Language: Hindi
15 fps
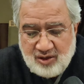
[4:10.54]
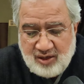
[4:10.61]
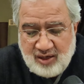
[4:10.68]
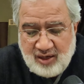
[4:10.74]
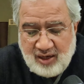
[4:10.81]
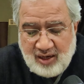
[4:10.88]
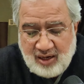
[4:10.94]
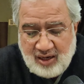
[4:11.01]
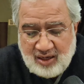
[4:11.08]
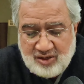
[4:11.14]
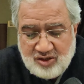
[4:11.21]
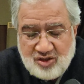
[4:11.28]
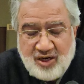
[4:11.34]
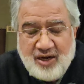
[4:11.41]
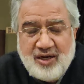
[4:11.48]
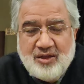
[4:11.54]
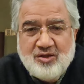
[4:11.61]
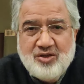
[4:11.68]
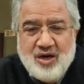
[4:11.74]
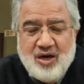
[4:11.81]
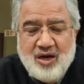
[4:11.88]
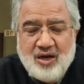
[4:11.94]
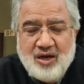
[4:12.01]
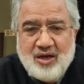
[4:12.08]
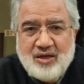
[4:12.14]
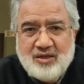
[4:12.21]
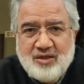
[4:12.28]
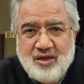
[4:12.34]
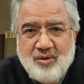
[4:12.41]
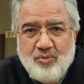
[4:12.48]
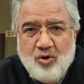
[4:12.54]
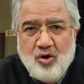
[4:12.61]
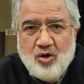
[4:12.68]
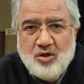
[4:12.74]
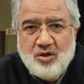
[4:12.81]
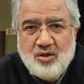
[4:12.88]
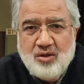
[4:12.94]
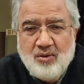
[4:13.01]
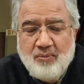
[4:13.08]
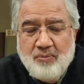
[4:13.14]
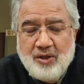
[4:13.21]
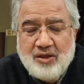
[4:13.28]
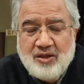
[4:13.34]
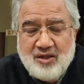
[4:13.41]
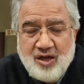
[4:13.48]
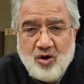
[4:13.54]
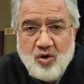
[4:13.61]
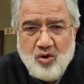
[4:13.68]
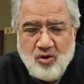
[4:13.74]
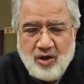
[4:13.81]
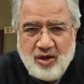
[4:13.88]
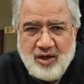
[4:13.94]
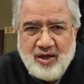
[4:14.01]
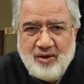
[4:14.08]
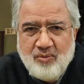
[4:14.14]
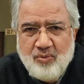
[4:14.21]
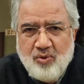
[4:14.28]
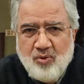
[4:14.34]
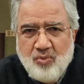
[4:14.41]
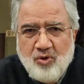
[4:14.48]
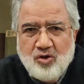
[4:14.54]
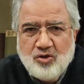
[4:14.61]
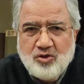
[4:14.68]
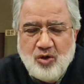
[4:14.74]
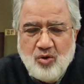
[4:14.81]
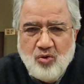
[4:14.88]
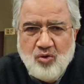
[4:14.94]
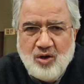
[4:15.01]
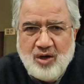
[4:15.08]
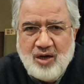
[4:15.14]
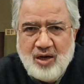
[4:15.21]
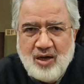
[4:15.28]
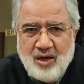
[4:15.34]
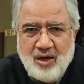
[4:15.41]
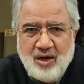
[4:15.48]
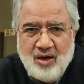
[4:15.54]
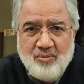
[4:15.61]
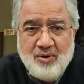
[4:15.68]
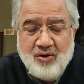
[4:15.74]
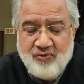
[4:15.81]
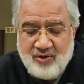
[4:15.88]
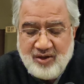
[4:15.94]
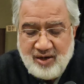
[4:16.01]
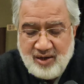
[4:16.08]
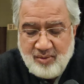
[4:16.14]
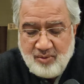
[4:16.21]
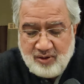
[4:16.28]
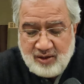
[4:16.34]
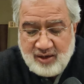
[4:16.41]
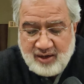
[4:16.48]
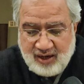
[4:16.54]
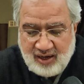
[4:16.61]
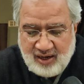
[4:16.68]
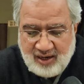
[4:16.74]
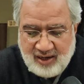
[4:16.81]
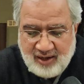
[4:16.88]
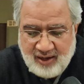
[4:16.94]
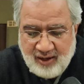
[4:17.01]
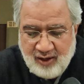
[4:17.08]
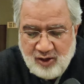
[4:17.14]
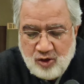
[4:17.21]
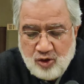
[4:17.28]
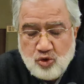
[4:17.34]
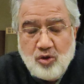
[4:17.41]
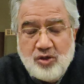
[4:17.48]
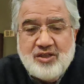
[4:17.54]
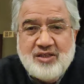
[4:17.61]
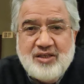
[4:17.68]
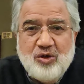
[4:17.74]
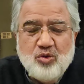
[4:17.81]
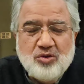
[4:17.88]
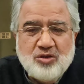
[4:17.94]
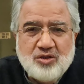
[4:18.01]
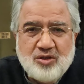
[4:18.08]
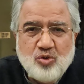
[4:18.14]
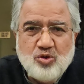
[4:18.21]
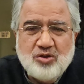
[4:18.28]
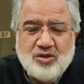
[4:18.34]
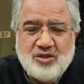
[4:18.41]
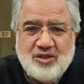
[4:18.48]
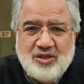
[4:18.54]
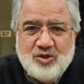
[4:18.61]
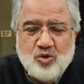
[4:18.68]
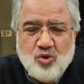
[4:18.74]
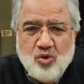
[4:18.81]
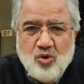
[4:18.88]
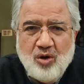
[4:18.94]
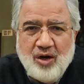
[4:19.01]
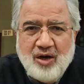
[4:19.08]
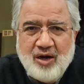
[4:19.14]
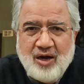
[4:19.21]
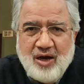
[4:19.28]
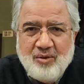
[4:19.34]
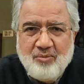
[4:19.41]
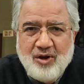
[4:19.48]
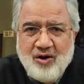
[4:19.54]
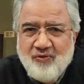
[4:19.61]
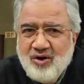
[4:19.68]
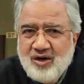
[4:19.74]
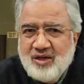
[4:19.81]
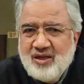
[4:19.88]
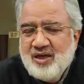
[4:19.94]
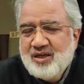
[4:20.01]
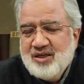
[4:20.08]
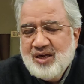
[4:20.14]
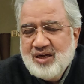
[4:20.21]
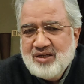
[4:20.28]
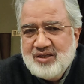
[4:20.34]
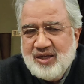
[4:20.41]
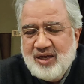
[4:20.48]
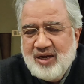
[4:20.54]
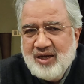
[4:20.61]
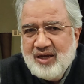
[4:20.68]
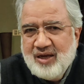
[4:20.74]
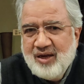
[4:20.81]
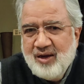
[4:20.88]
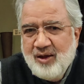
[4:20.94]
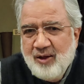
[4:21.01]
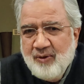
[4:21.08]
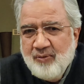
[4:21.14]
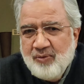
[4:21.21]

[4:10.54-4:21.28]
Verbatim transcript: कि हालात शायद श्रीलंका से बहुत बदतर होंगे बहुत से लोगों का अल्लाह माफ़ करे यह ख्याल है सो इसलिए उस उस चीज़ को हर हाल में अवॉइड किया जाना चाहिए लेकिन